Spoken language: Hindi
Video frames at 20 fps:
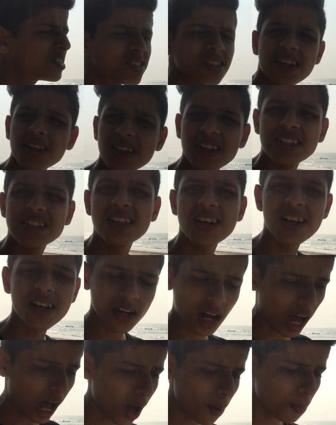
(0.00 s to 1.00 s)
जैसे इधर
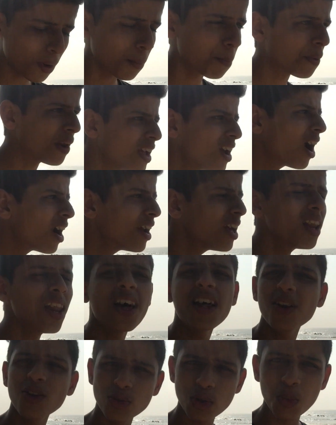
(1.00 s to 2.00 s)
आप अपनी गाड़ी
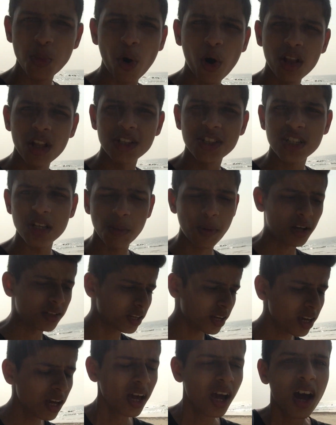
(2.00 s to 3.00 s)
ला रहे हो तो बहुत अच्छी
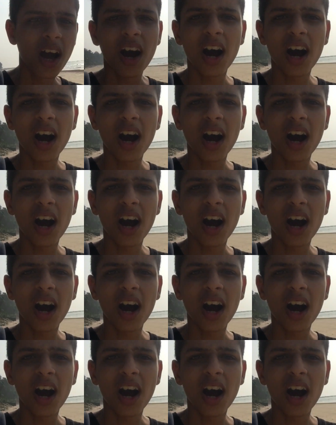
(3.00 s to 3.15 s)
बात है